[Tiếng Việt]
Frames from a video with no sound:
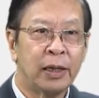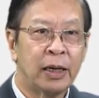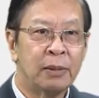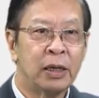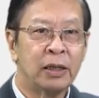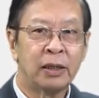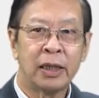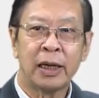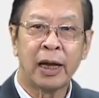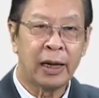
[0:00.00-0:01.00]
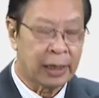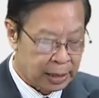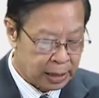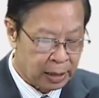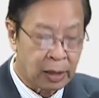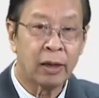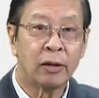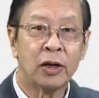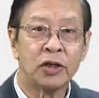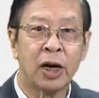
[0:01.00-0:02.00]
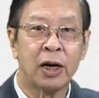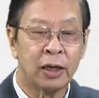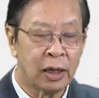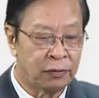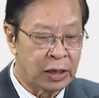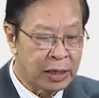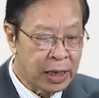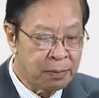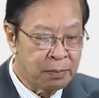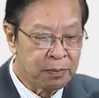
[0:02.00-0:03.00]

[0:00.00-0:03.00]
Cảm ơn tất cả à, cơ sở là Viện Tim,